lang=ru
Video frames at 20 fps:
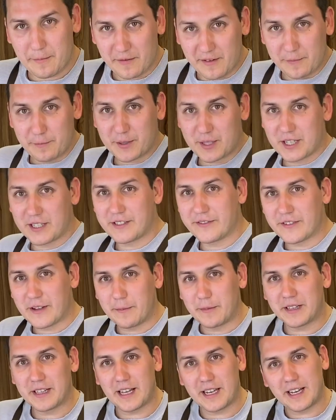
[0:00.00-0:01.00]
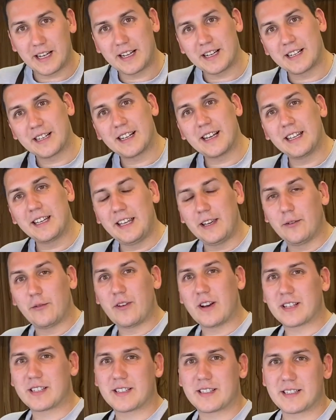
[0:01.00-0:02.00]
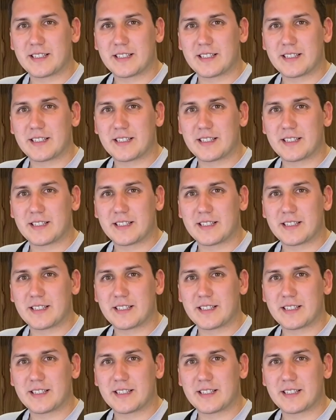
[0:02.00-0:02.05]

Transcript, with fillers: А вы пишите в комментариях, какие у вас